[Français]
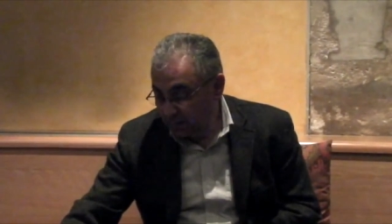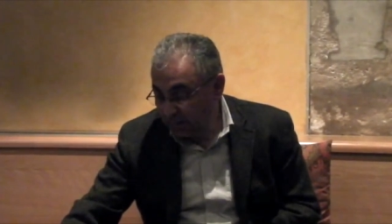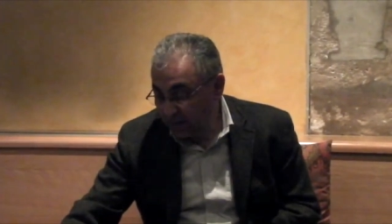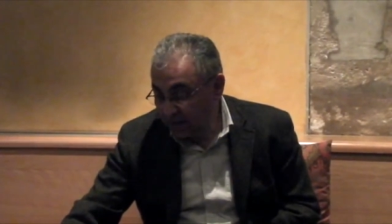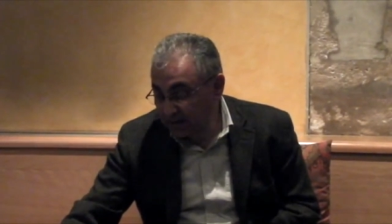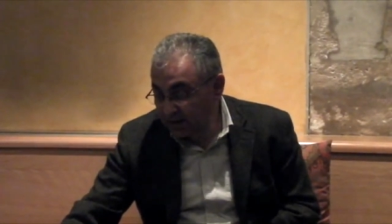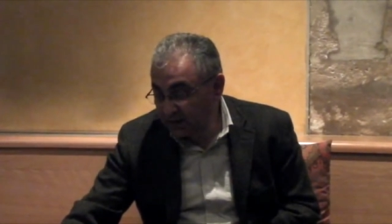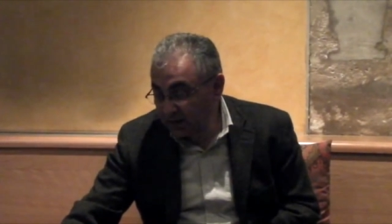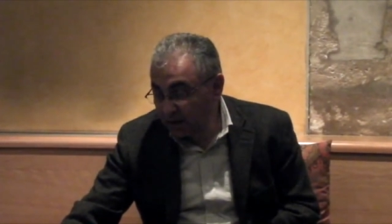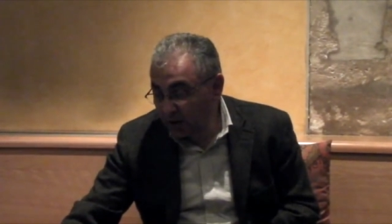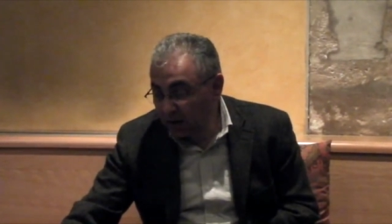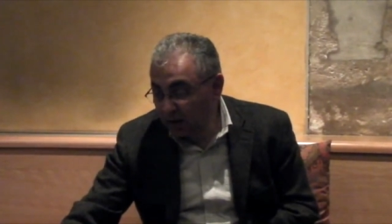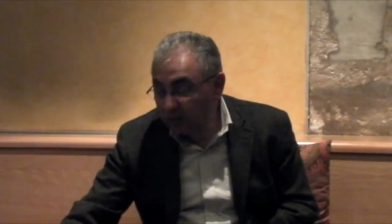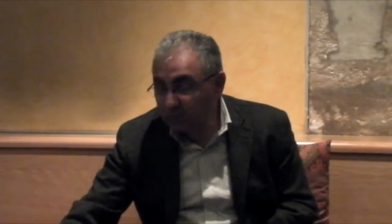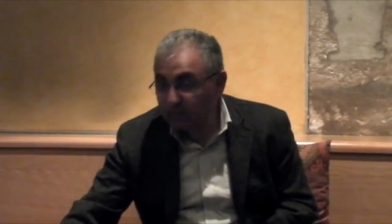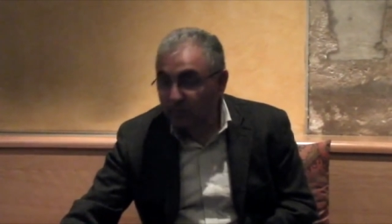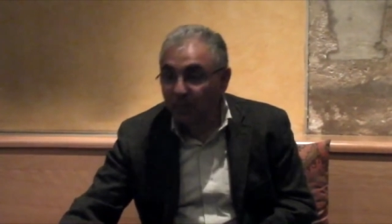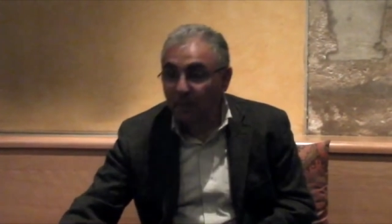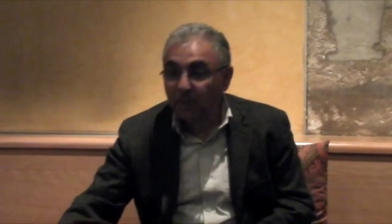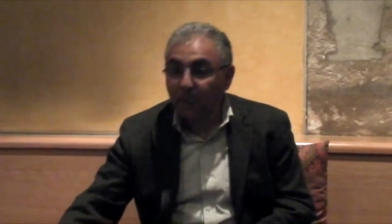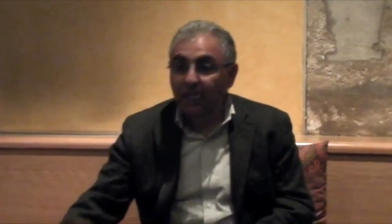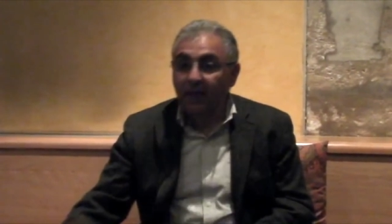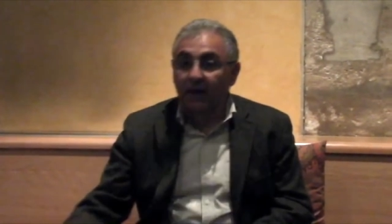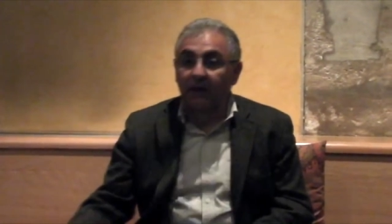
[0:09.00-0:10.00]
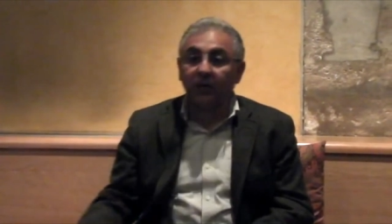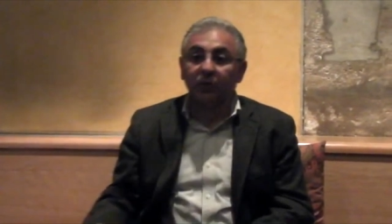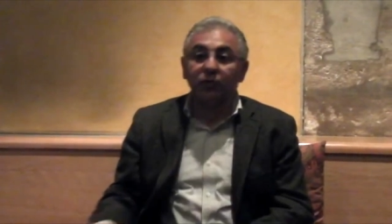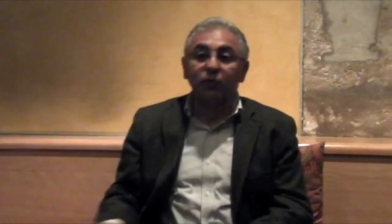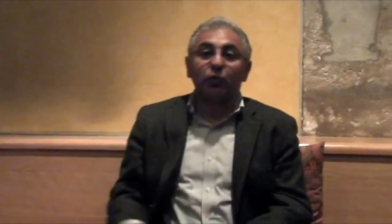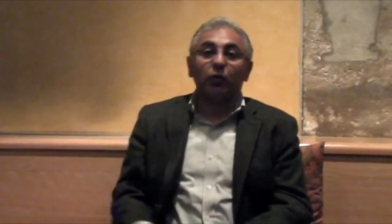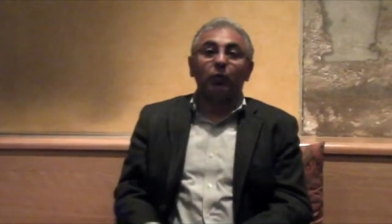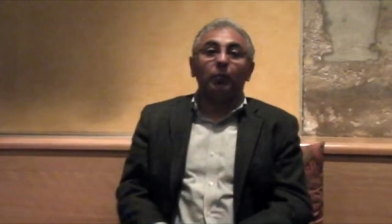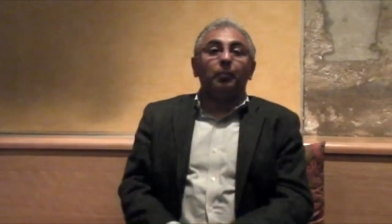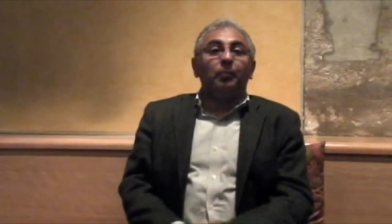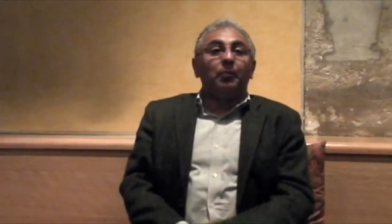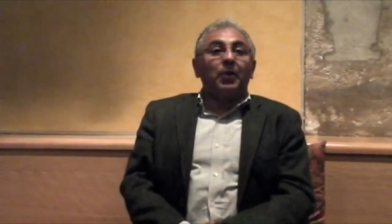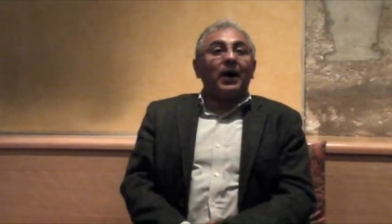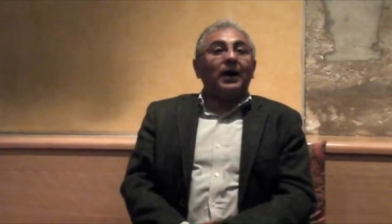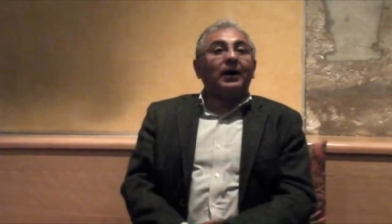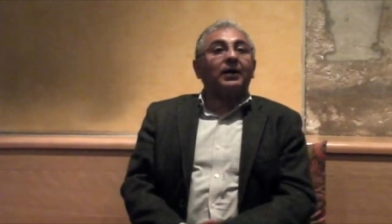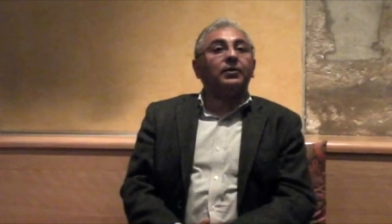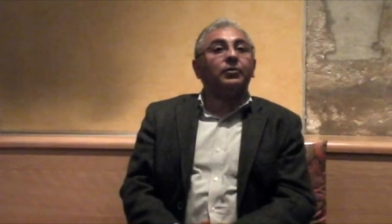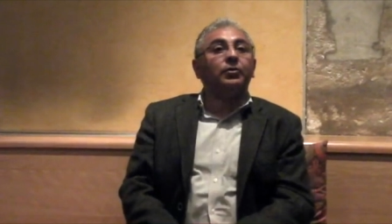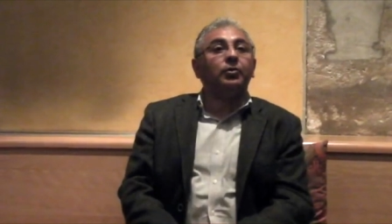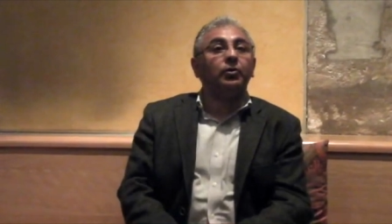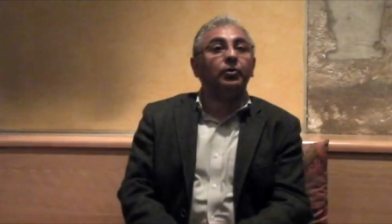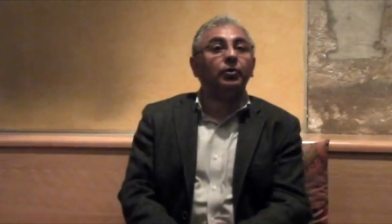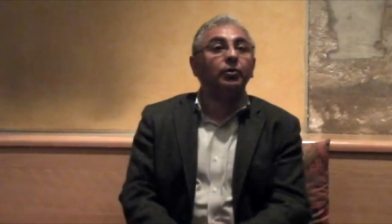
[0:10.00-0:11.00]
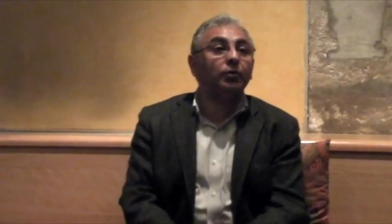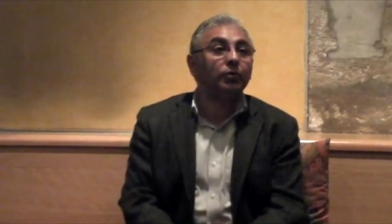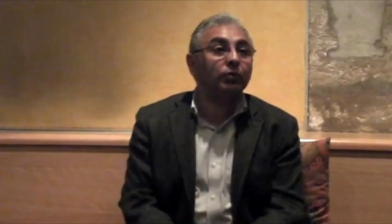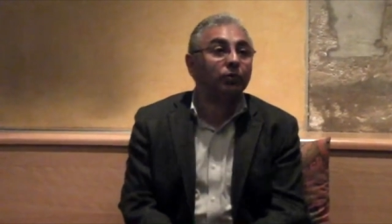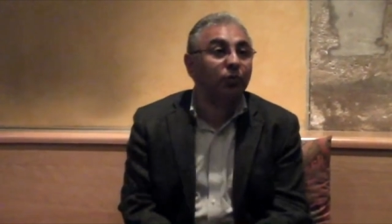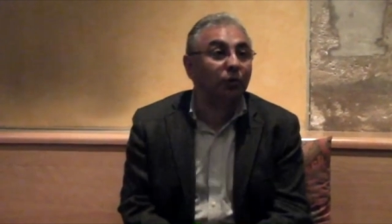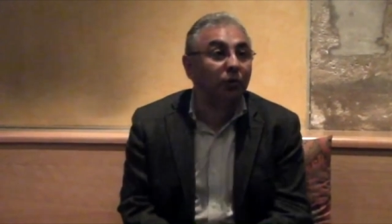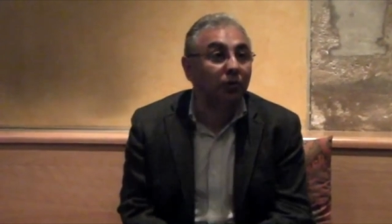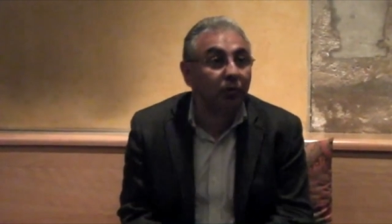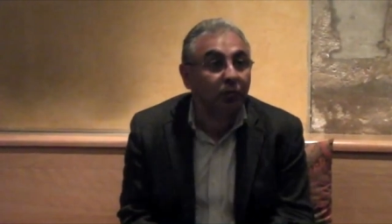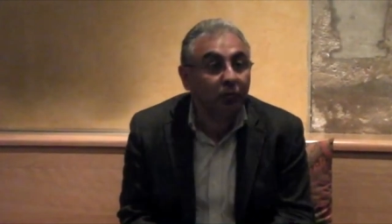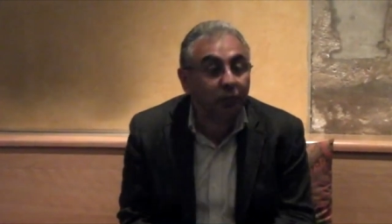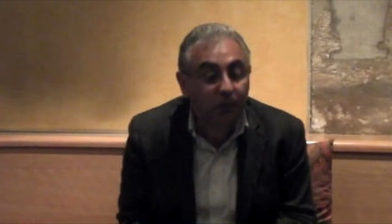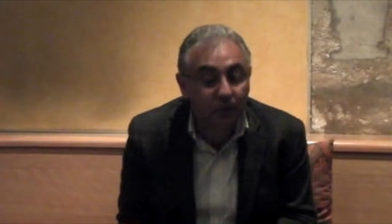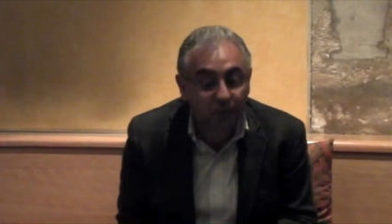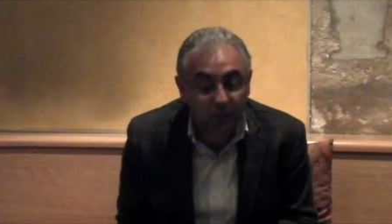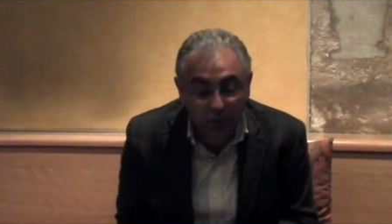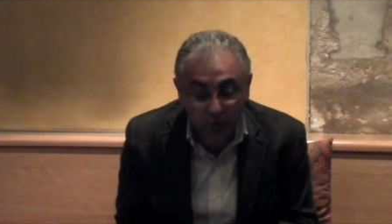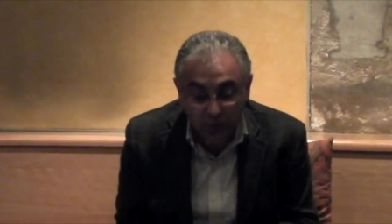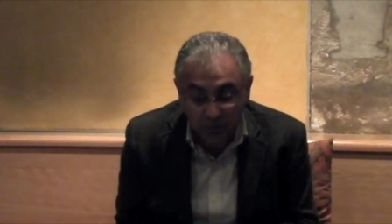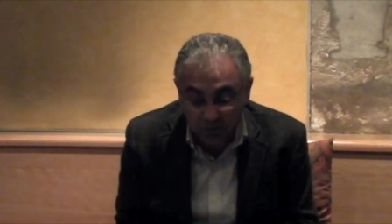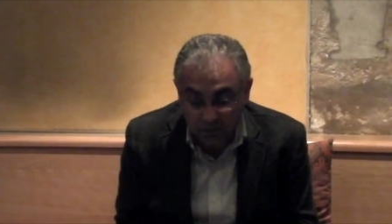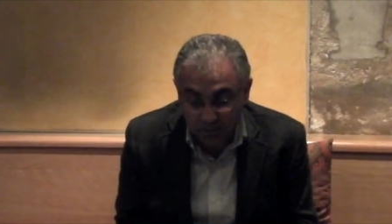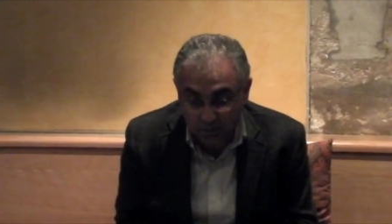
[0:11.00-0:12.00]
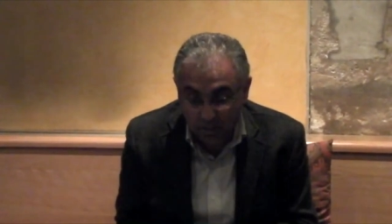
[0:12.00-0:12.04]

Maintenant, lorsqu'on parle de, renouveau,